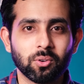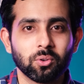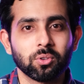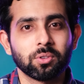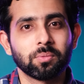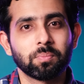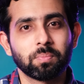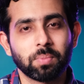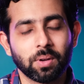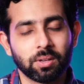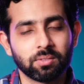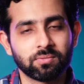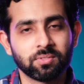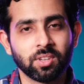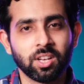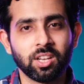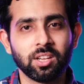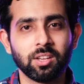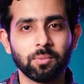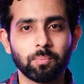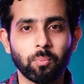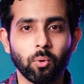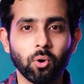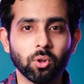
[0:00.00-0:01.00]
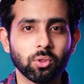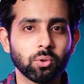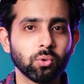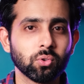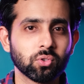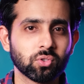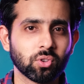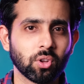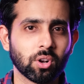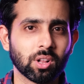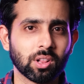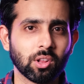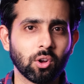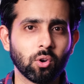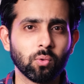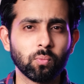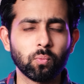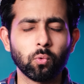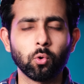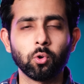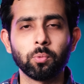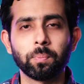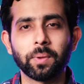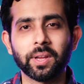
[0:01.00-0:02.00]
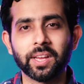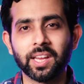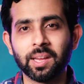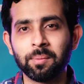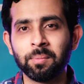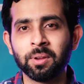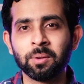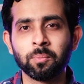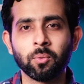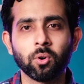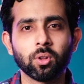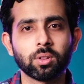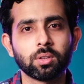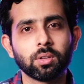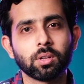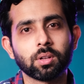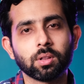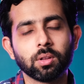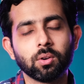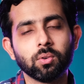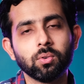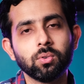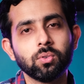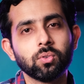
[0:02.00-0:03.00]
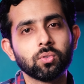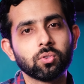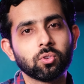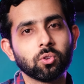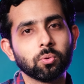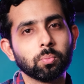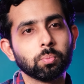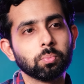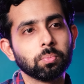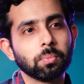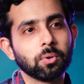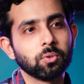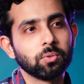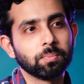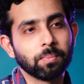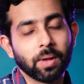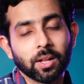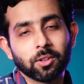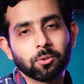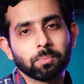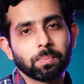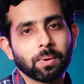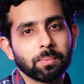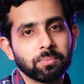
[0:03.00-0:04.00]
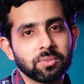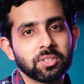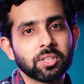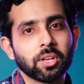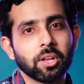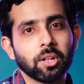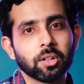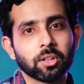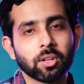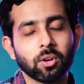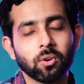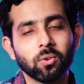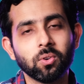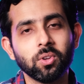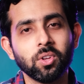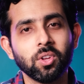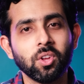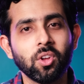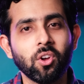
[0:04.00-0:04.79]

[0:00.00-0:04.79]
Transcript: खुद पर्सनली बहुत यूज़ करता हूँ फ़ोन पे गेमिंग बहुत करता हूँ तो मैं तो पबजी खेलता हूँ